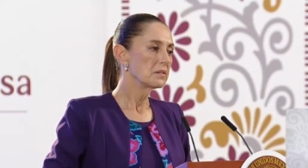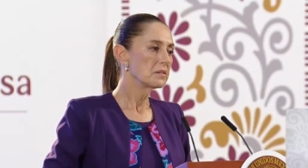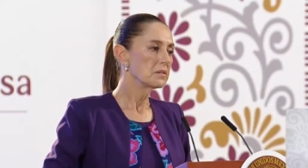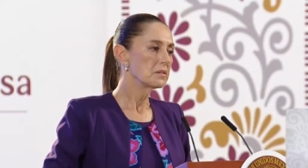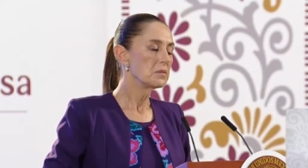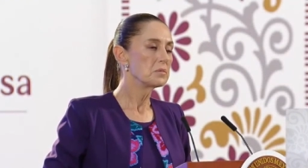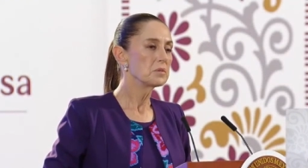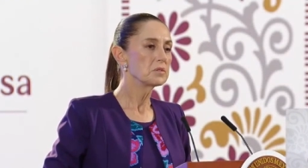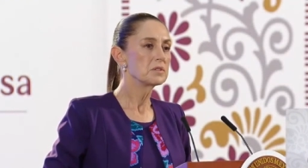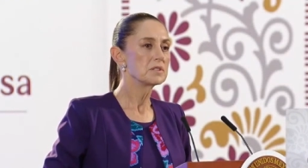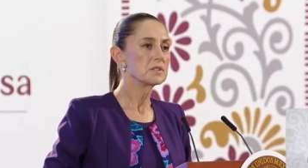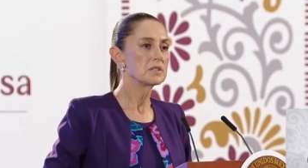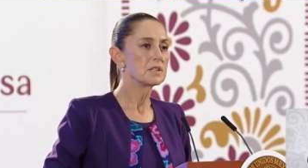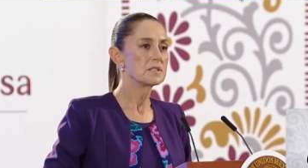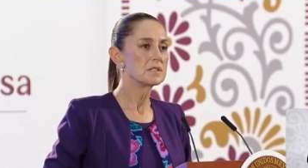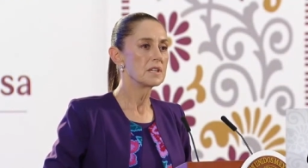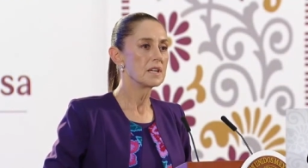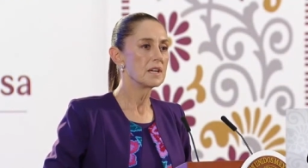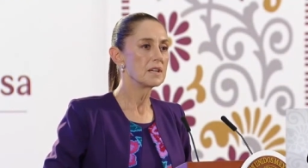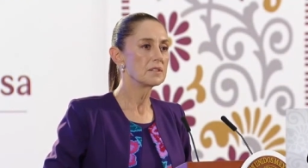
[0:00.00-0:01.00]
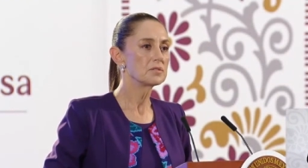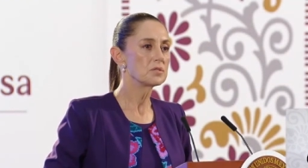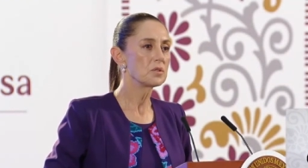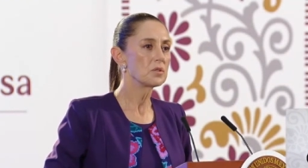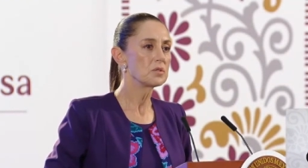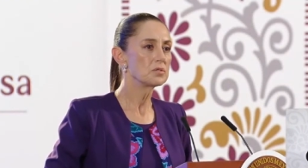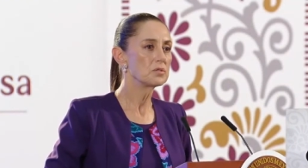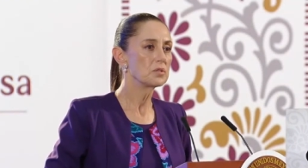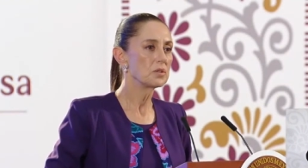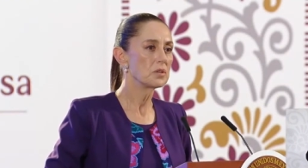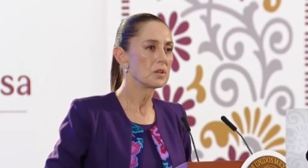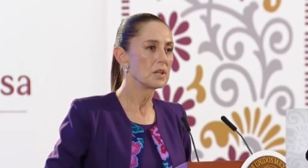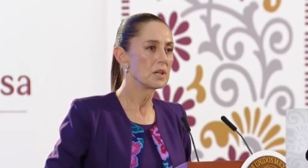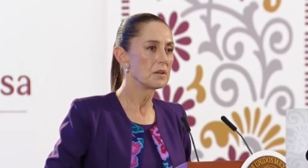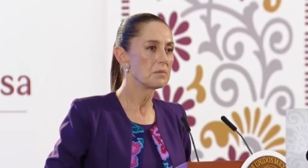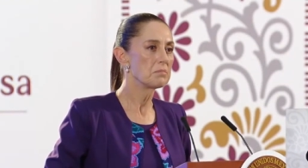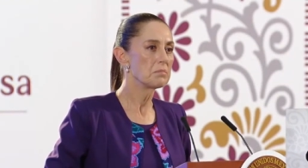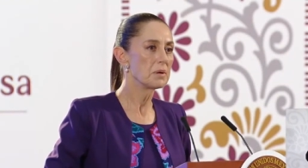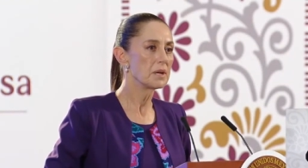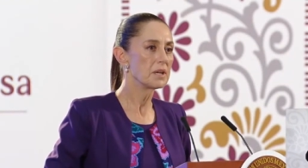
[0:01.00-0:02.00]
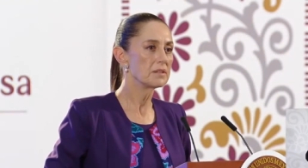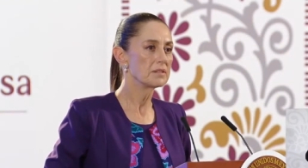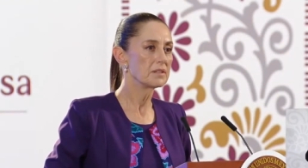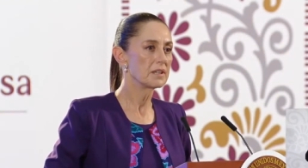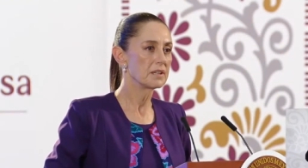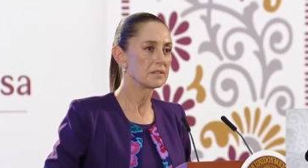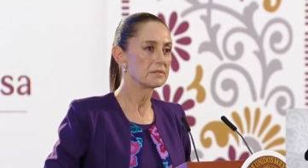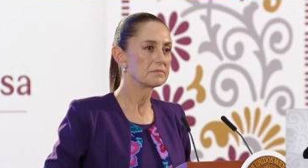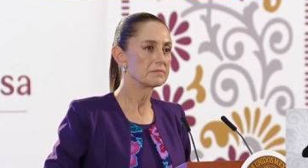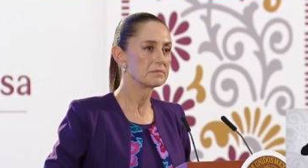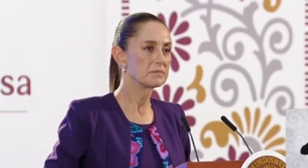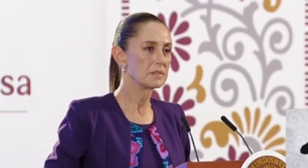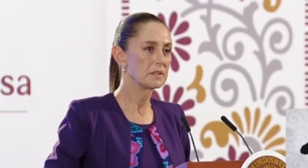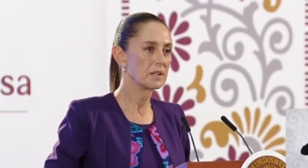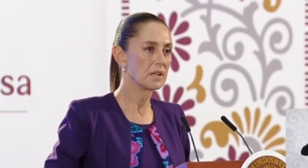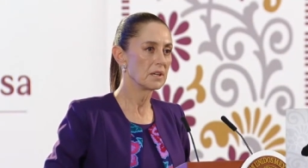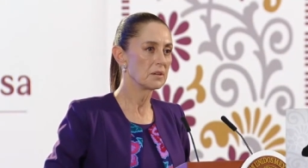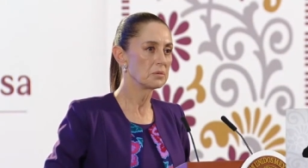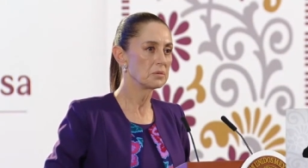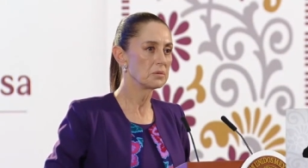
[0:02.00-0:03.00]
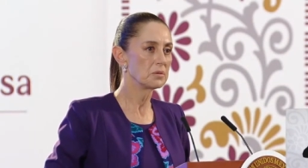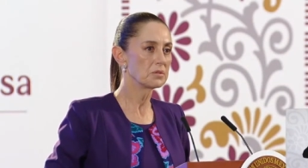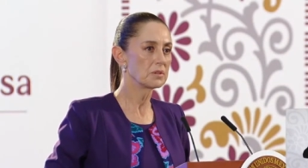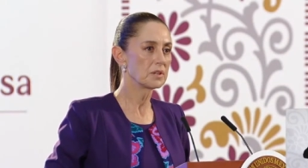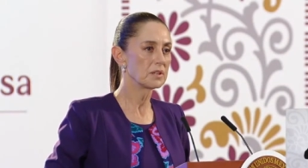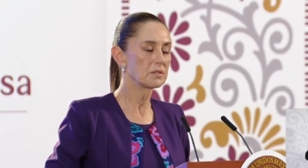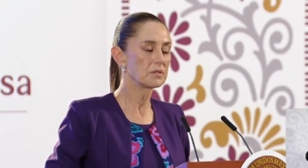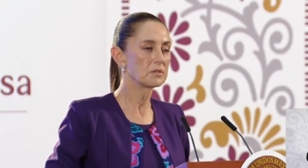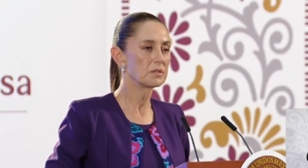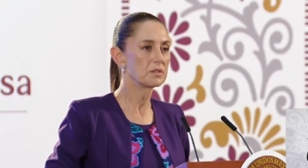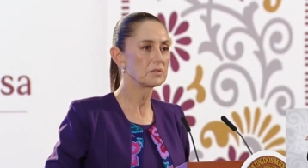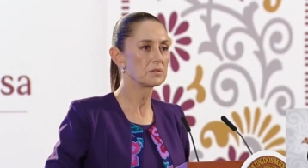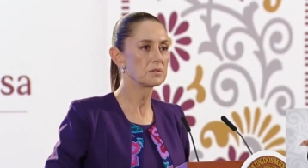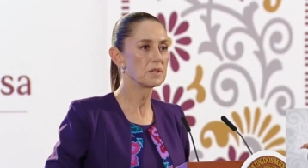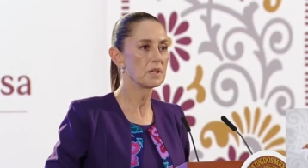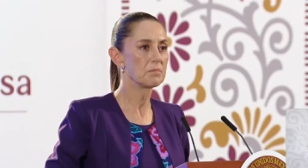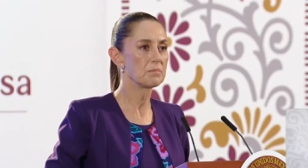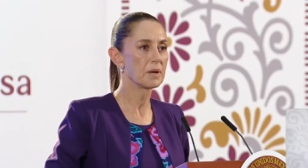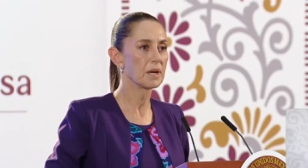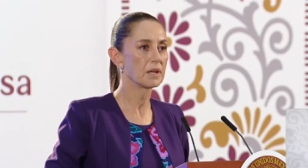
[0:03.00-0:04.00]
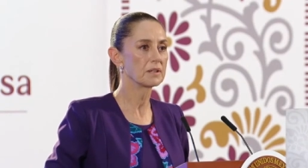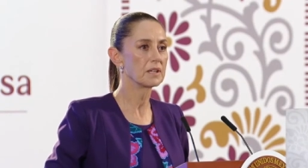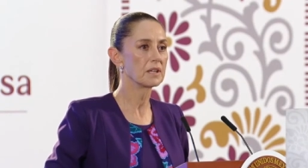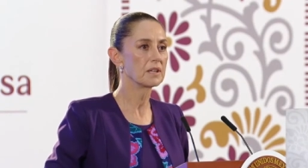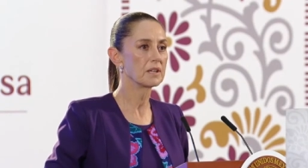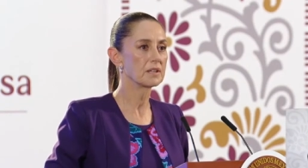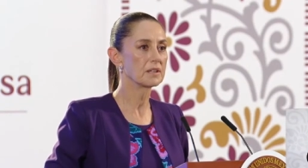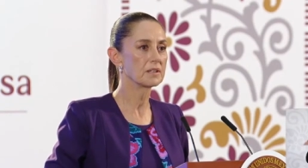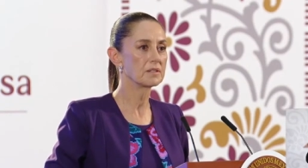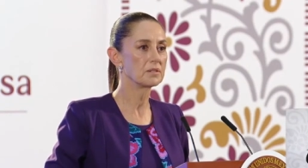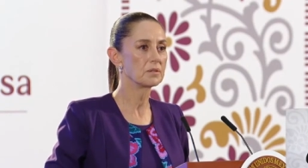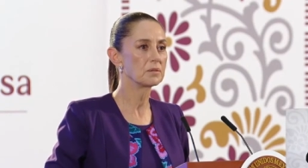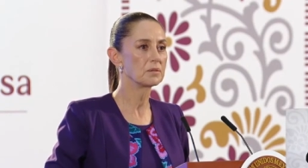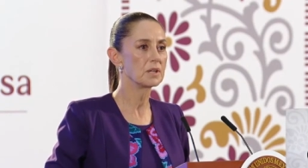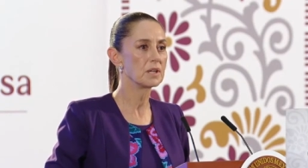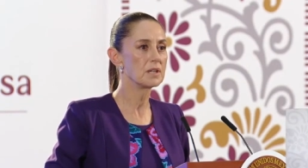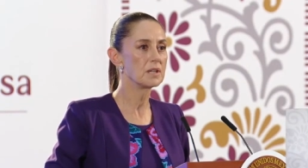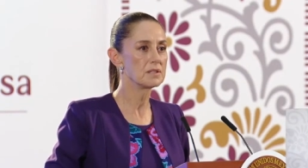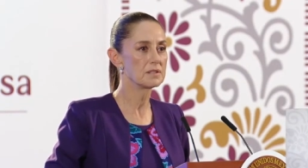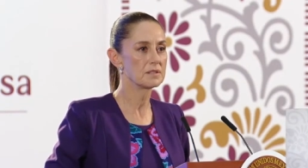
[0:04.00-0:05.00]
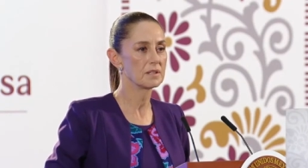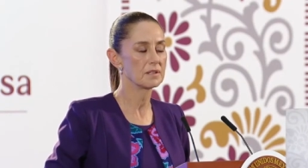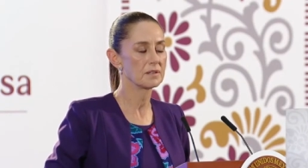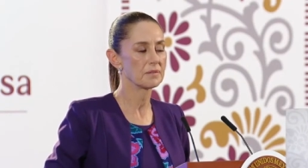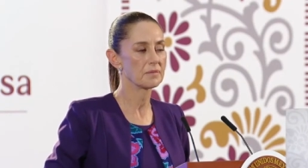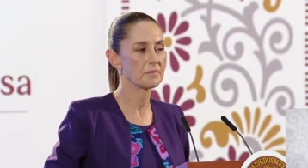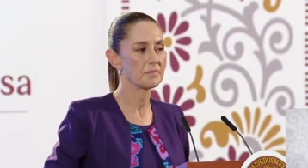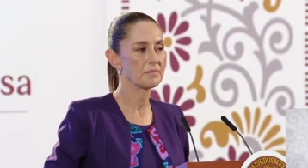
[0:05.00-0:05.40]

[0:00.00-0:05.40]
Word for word: como si se hiciera socio de la empresa, en algunos casos es una práctica que se utiliza.